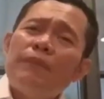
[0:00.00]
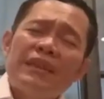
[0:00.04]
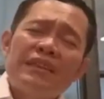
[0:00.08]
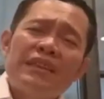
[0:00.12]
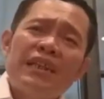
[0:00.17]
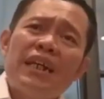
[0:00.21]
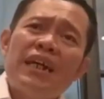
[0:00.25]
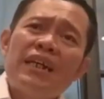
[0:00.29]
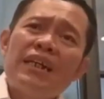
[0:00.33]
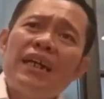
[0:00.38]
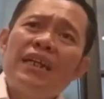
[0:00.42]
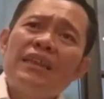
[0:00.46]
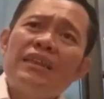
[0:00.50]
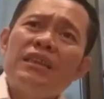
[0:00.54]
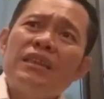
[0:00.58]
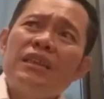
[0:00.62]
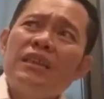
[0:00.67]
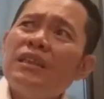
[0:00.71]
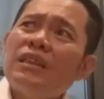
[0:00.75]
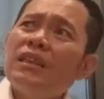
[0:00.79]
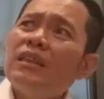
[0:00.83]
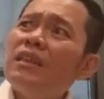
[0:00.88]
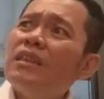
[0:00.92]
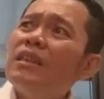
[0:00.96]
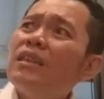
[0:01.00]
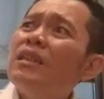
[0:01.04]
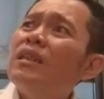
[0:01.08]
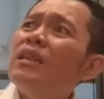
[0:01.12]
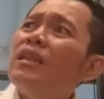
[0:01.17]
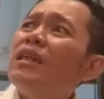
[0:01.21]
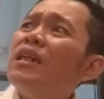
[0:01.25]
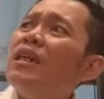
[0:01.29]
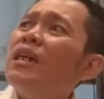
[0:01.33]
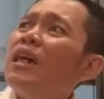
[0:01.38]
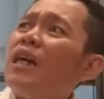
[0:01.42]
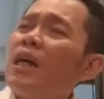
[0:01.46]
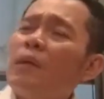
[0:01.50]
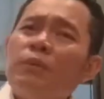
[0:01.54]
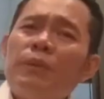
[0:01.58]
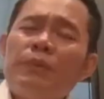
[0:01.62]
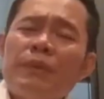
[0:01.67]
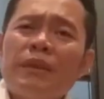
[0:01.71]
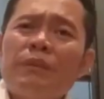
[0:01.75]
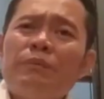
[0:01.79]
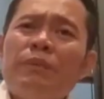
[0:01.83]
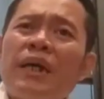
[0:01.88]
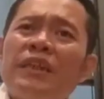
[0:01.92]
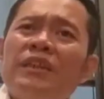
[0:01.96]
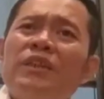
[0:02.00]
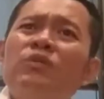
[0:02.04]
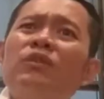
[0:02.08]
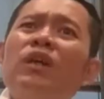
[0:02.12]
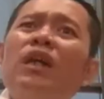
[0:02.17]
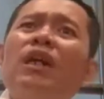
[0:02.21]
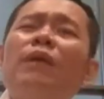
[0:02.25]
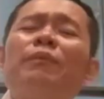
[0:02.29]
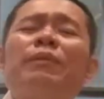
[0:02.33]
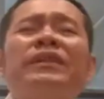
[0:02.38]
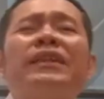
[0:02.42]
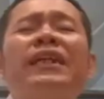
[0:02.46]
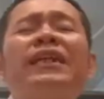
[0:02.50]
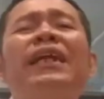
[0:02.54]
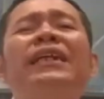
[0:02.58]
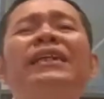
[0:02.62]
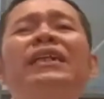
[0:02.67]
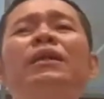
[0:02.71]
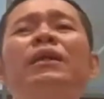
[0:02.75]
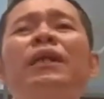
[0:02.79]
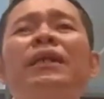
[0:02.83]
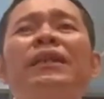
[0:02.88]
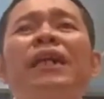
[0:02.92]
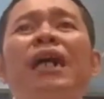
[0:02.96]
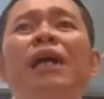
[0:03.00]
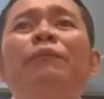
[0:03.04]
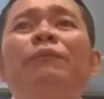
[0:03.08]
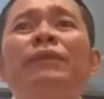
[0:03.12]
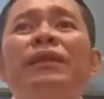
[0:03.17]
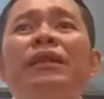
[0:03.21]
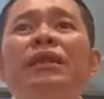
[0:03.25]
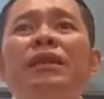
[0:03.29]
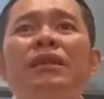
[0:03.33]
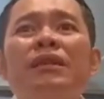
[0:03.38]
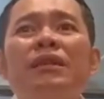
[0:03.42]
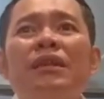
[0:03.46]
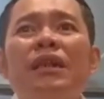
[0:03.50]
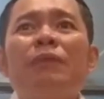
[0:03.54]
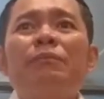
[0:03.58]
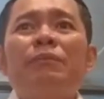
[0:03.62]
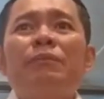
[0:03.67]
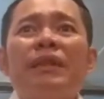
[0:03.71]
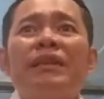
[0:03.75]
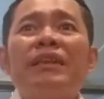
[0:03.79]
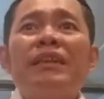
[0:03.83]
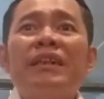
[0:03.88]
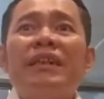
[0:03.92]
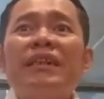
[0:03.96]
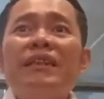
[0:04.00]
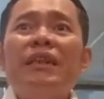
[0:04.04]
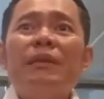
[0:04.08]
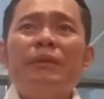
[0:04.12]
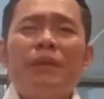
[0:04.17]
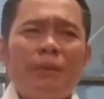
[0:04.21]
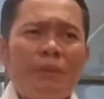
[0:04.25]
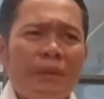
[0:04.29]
masyarakat Kabupaten Bekasi udah nggak percaya lagi dengan kami, dengan Partai Gerindra.